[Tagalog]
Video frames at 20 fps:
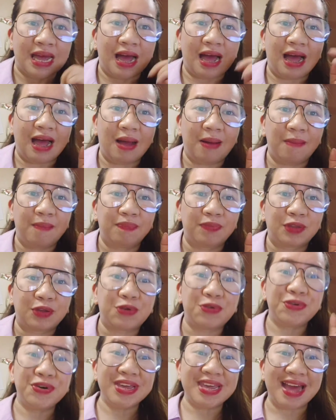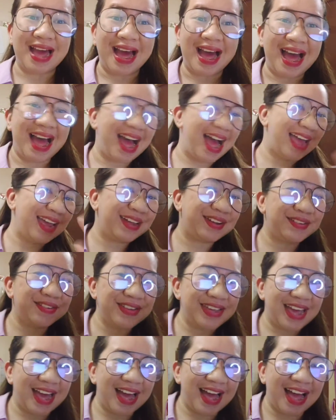um, Kuya, hi
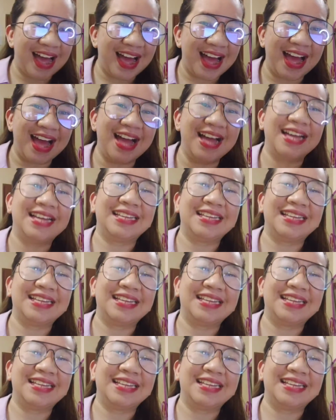Kuya!